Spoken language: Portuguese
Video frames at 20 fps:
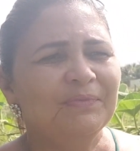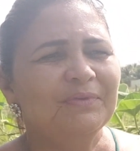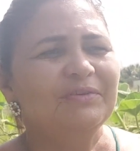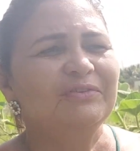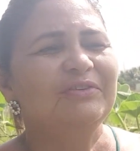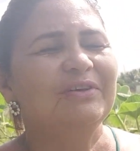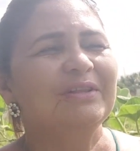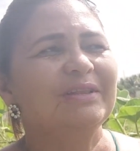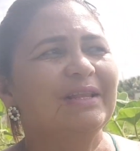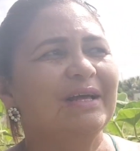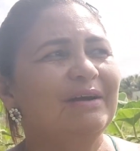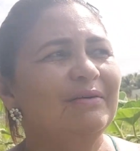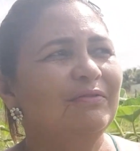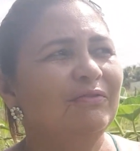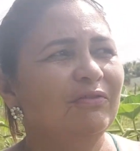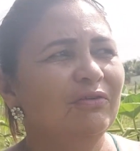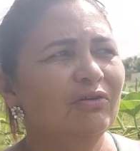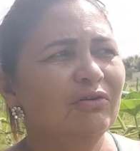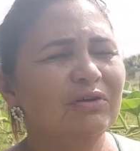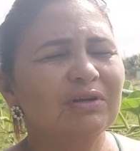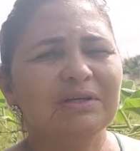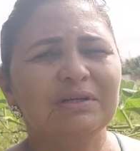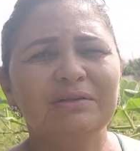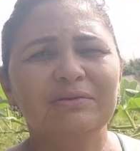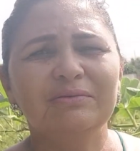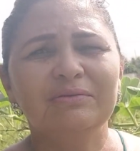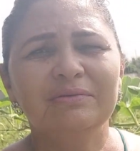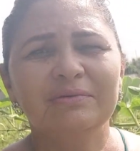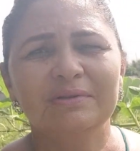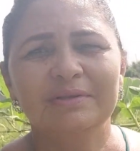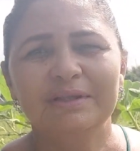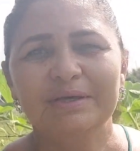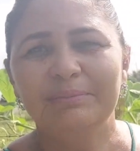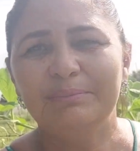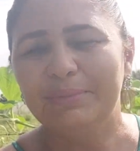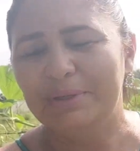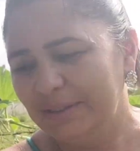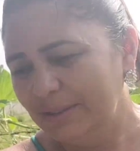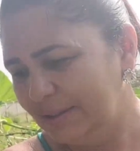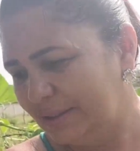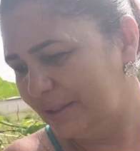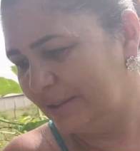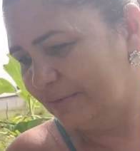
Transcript: já tá florando também,